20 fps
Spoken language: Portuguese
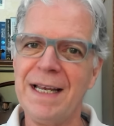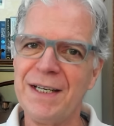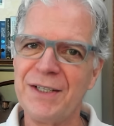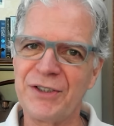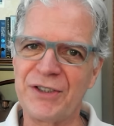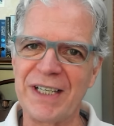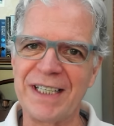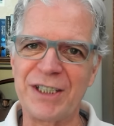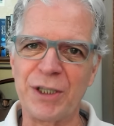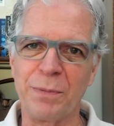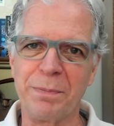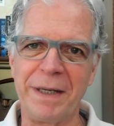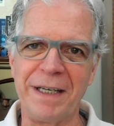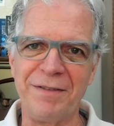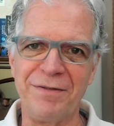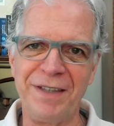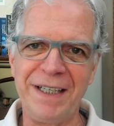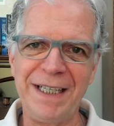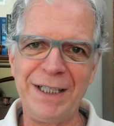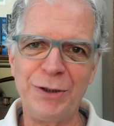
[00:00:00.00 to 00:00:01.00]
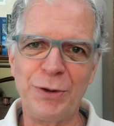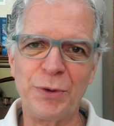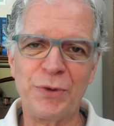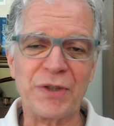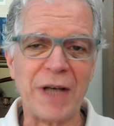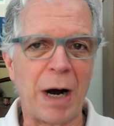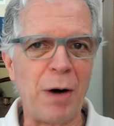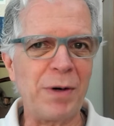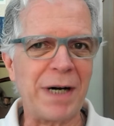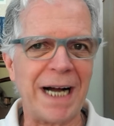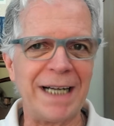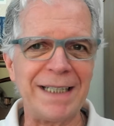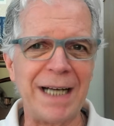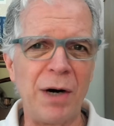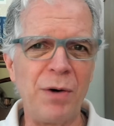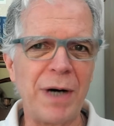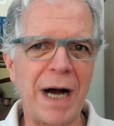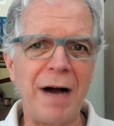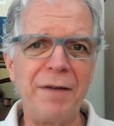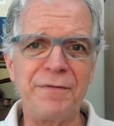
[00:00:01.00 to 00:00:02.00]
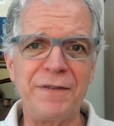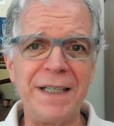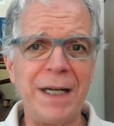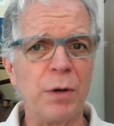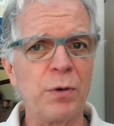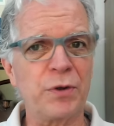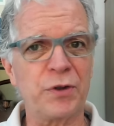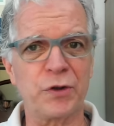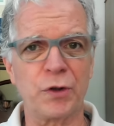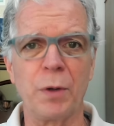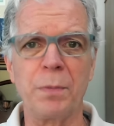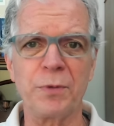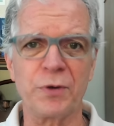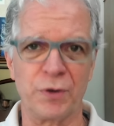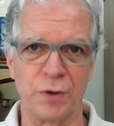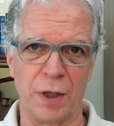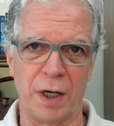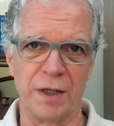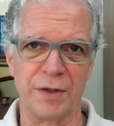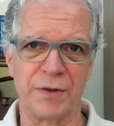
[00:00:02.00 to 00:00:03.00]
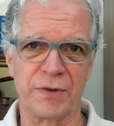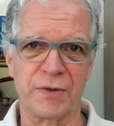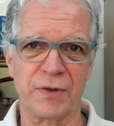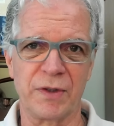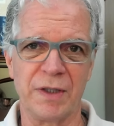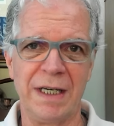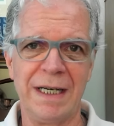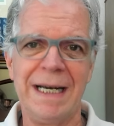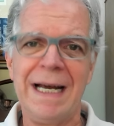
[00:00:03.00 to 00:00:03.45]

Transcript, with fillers: Sejam bem-vindos ao canal Afinal Que Somos Nós.